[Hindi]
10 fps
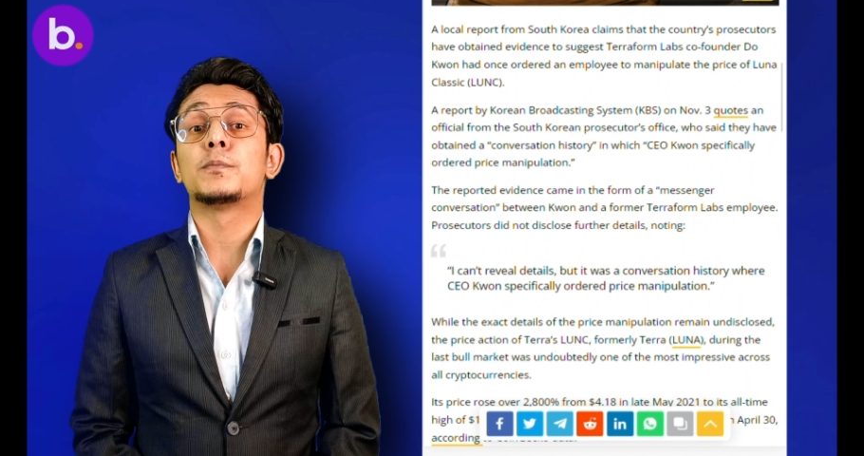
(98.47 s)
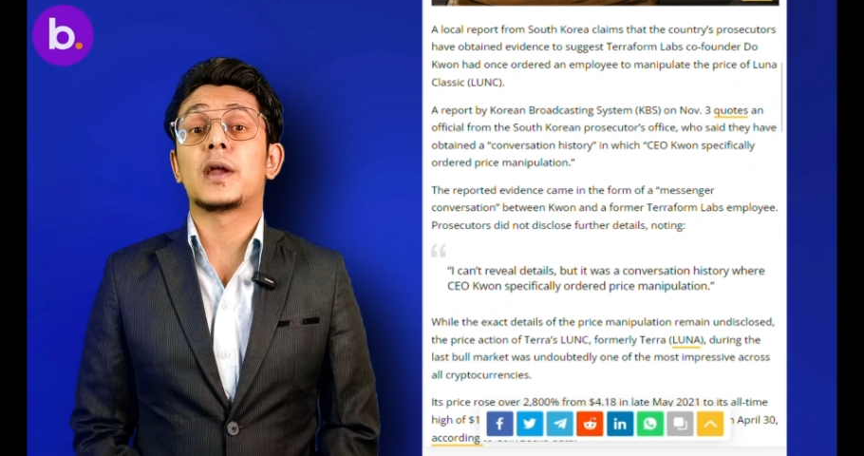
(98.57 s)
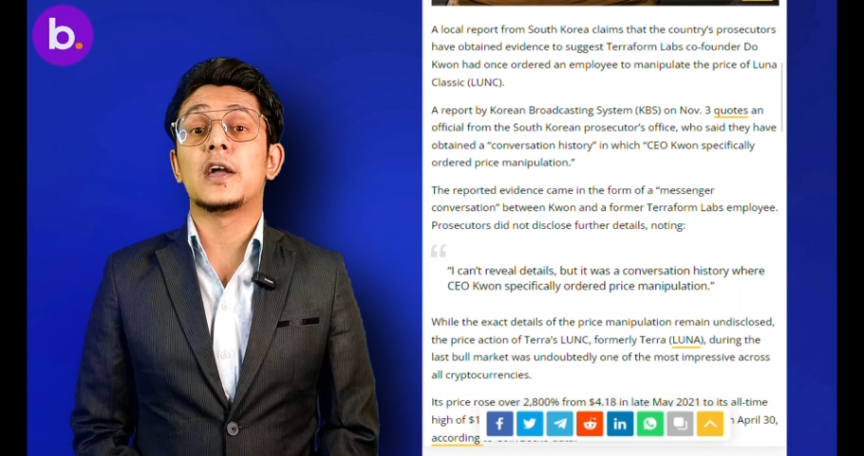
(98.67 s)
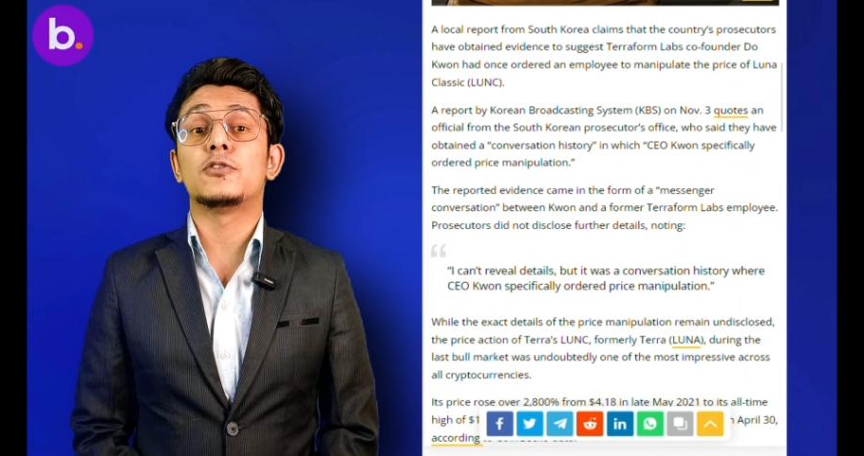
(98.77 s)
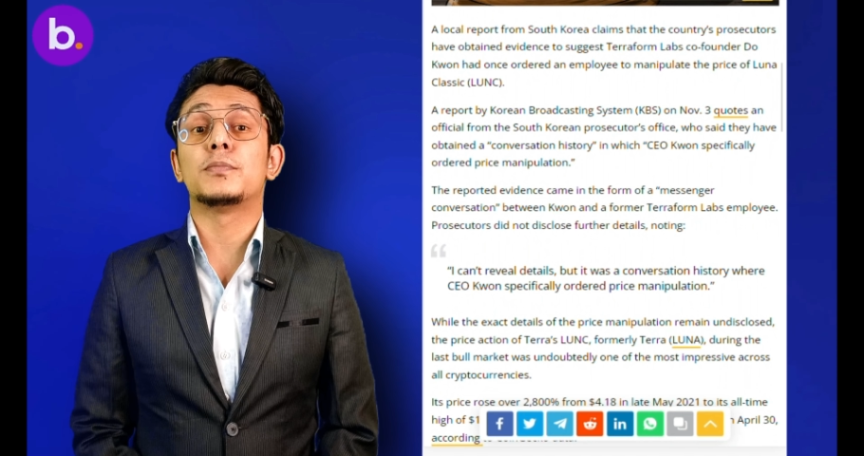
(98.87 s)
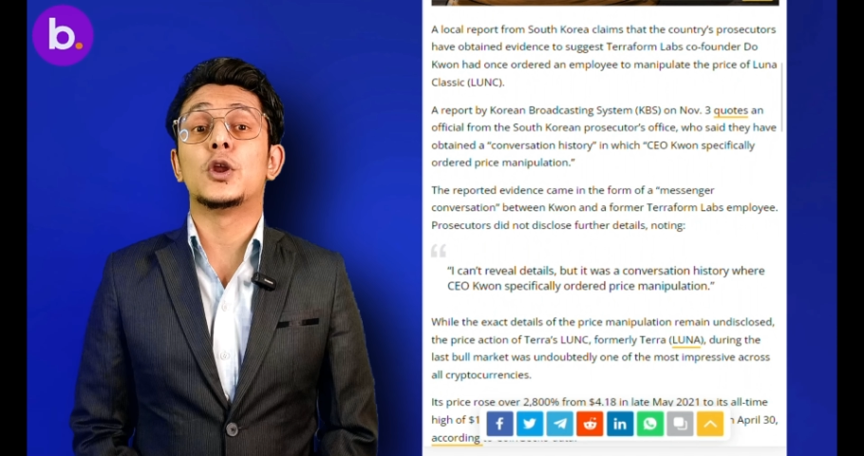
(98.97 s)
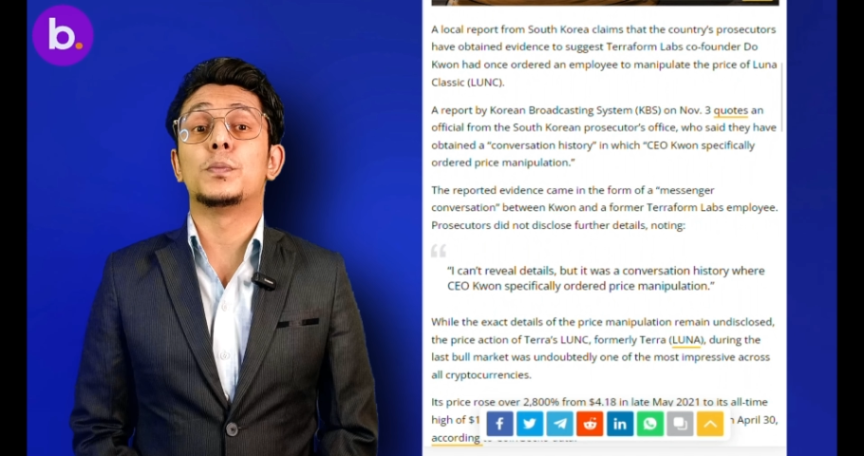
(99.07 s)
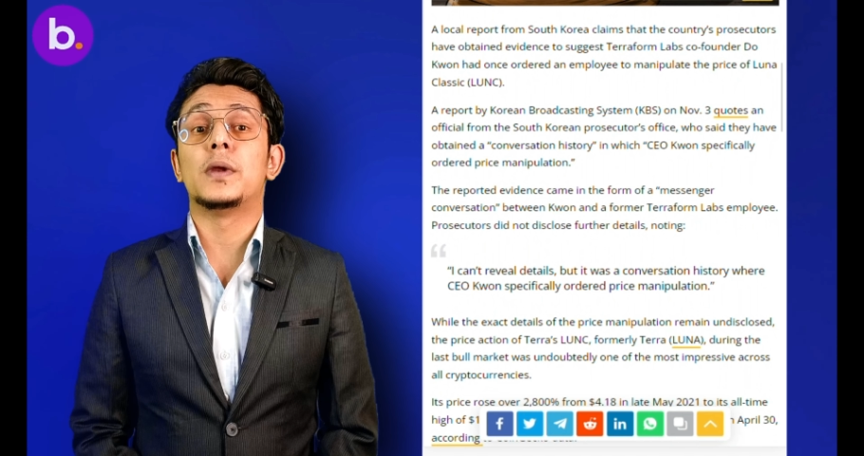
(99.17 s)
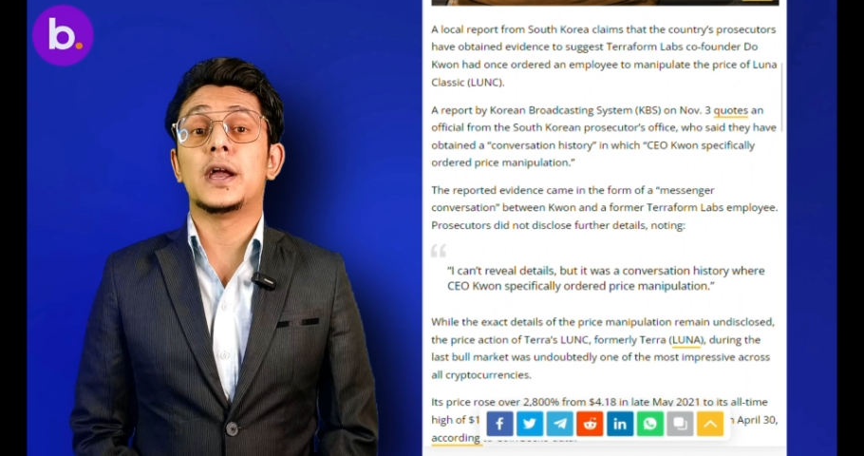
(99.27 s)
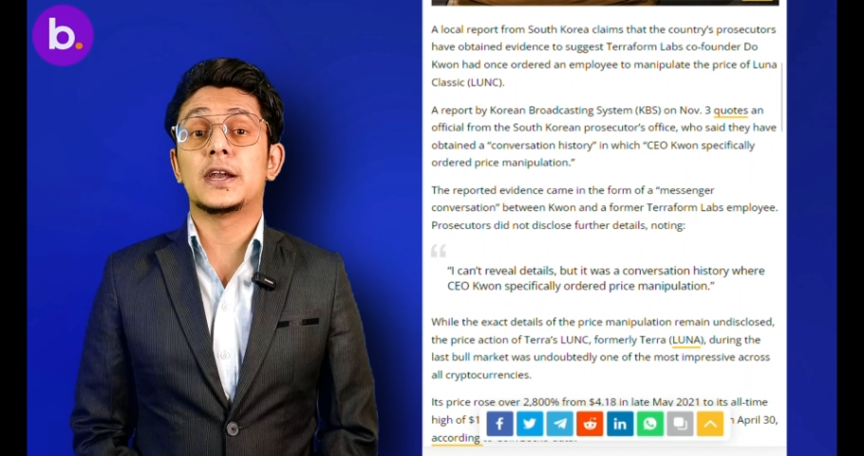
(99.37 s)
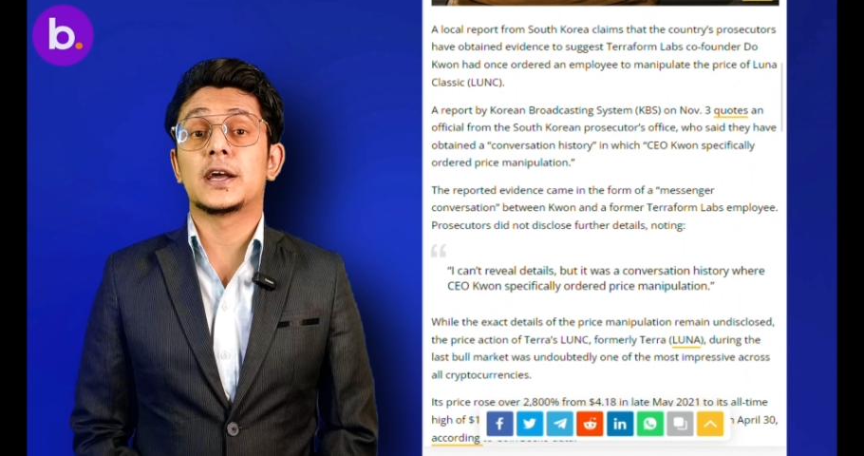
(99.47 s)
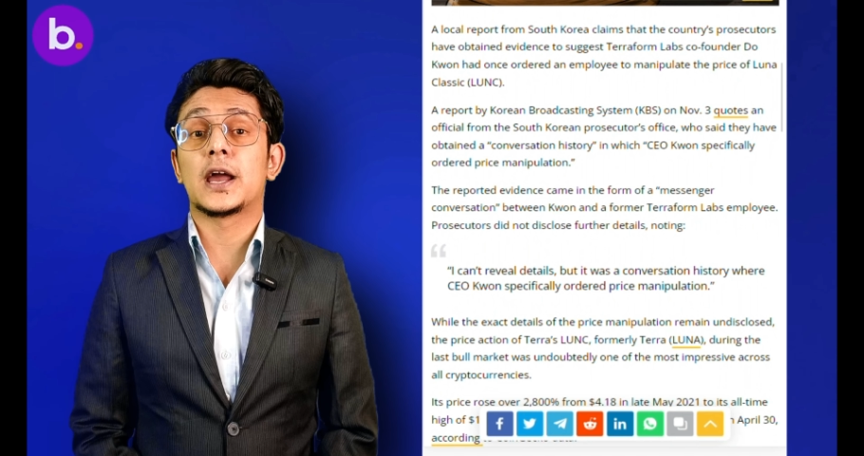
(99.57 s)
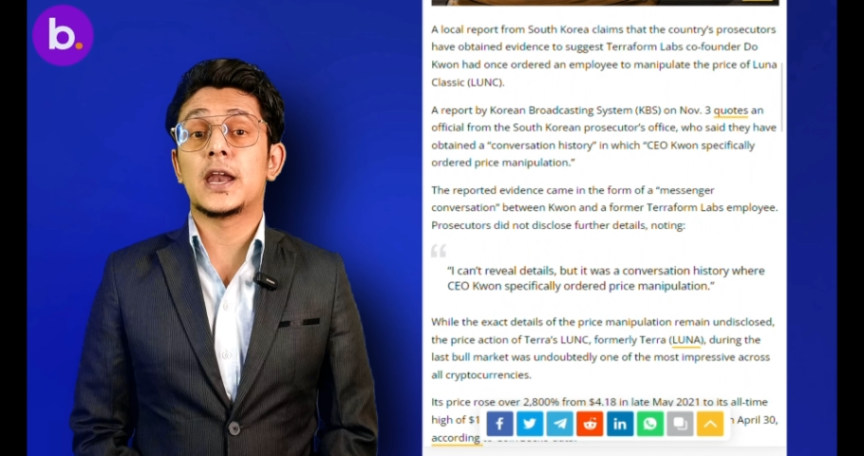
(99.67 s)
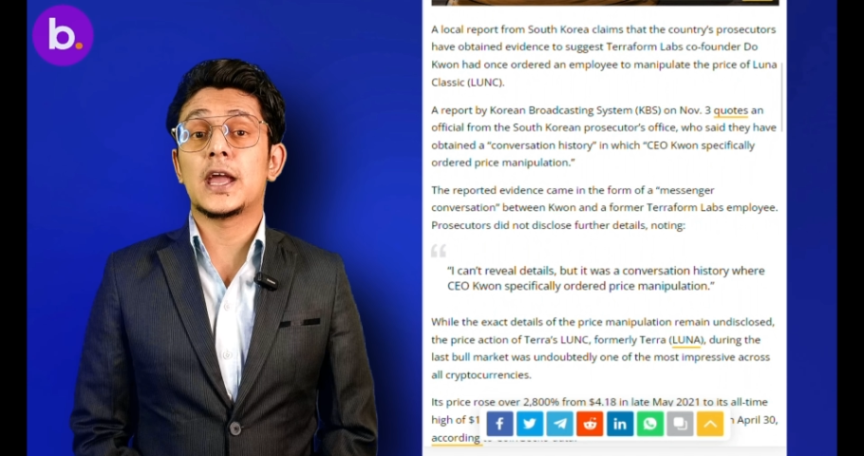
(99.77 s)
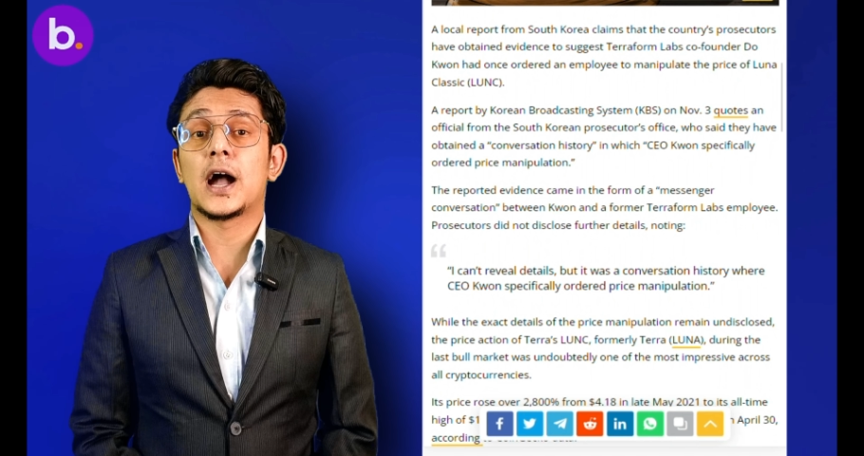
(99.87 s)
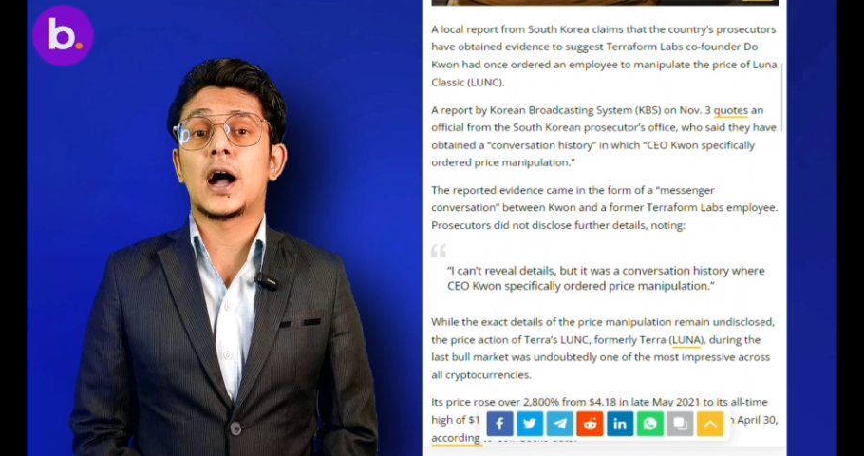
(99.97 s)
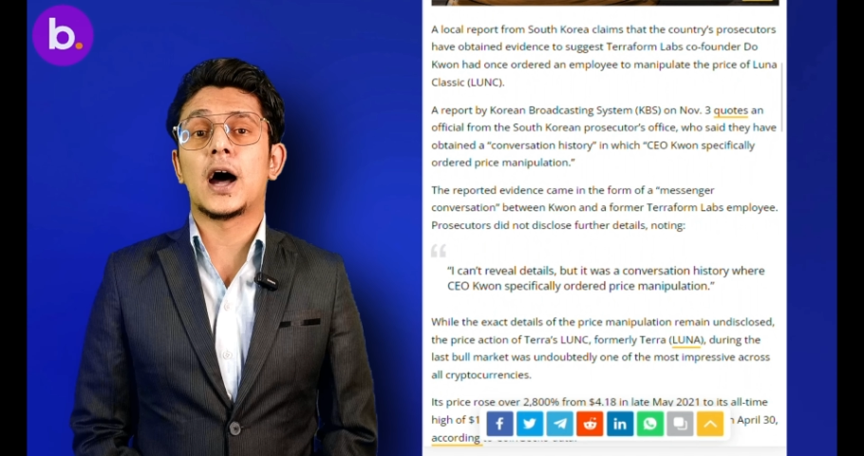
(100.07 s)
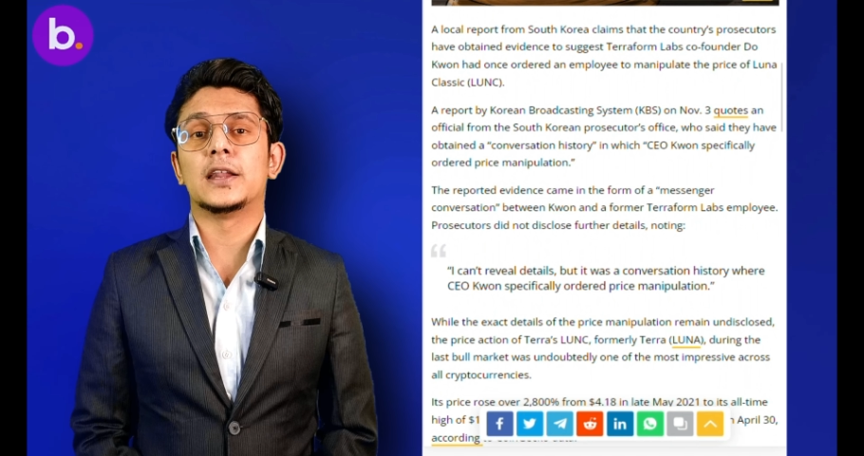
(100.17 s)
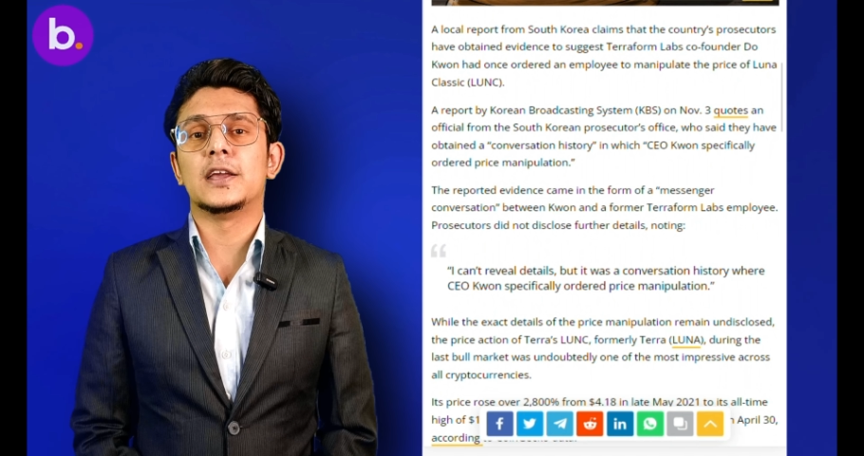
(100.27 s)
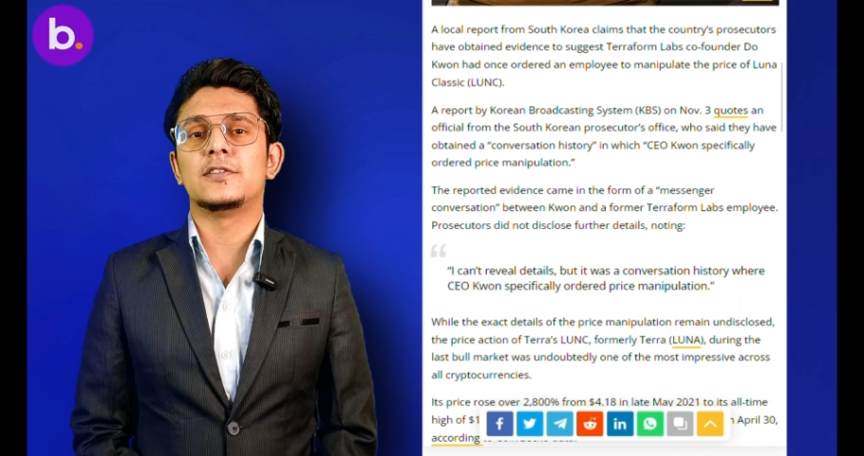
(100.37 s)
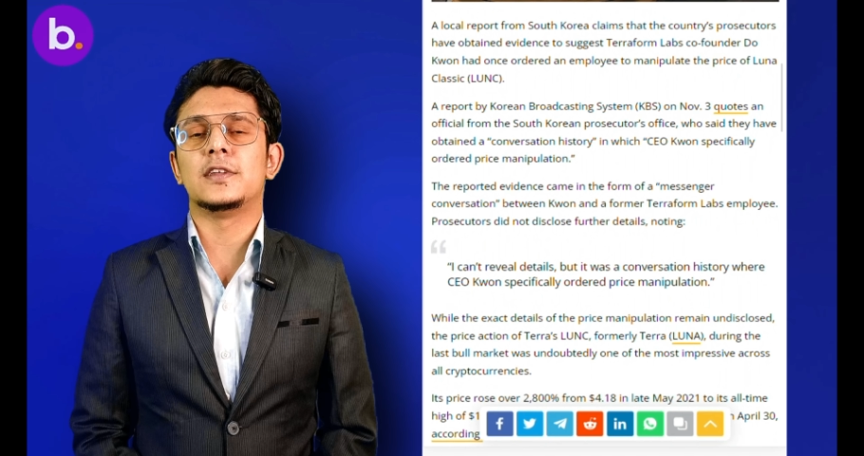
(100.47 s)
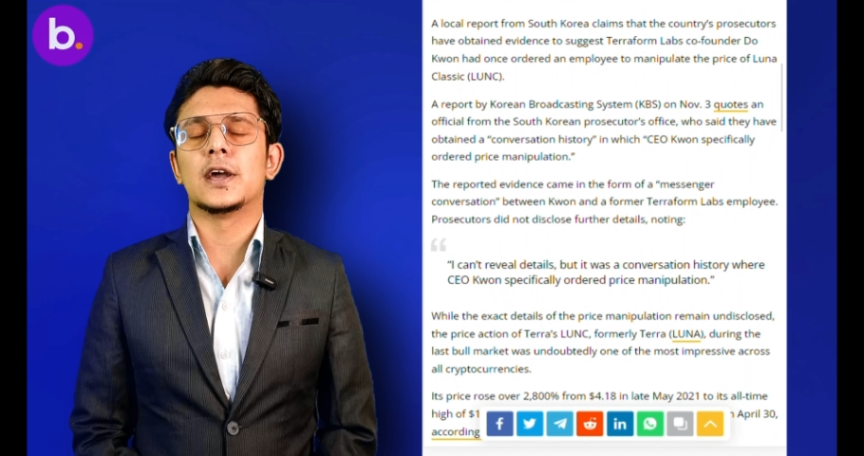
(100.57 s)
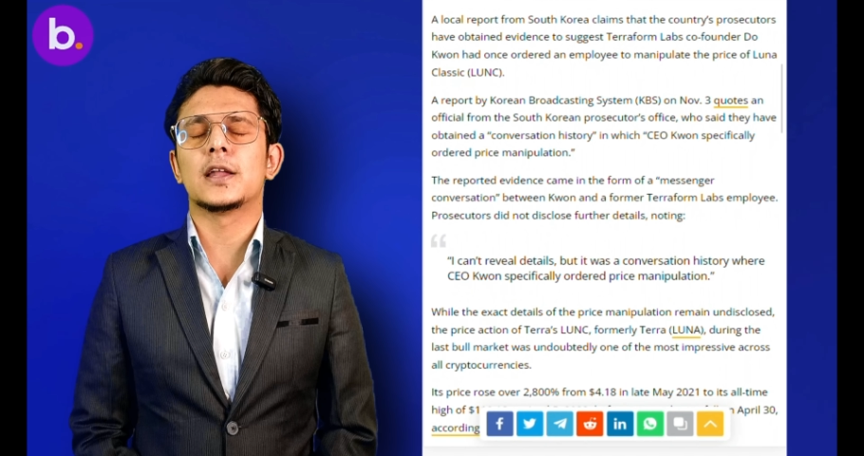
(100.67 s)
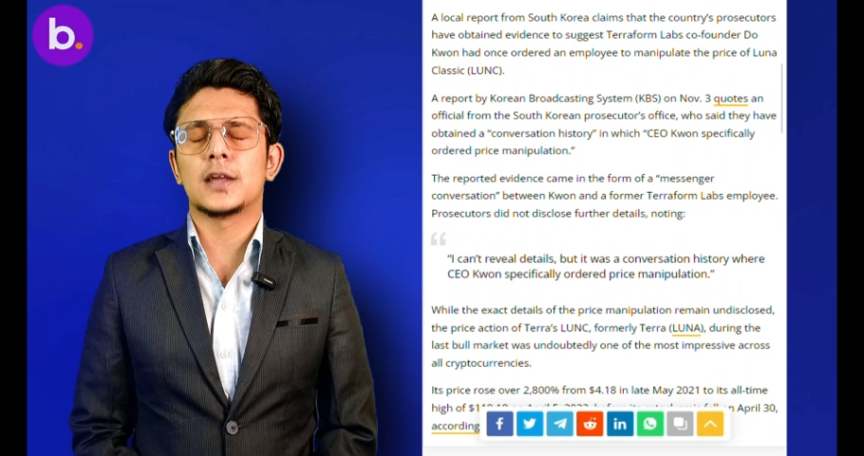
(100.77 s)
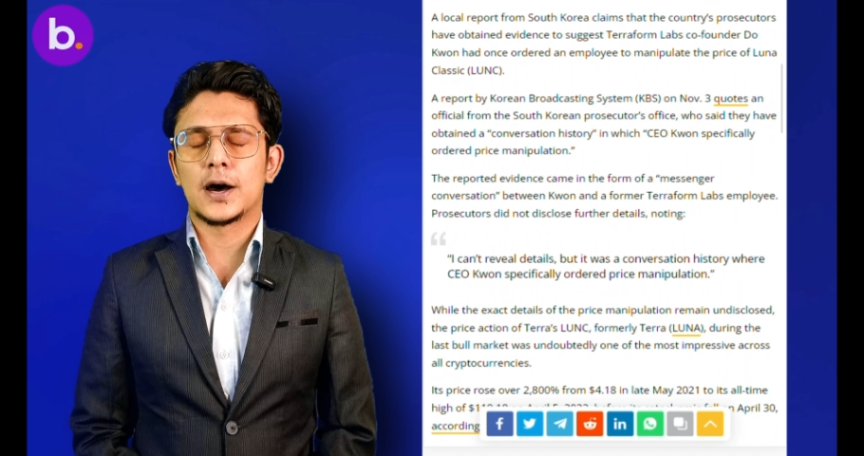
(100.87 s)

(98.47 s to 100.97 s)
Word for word: प्राइस मैनुपलेट करने का आदेश दिया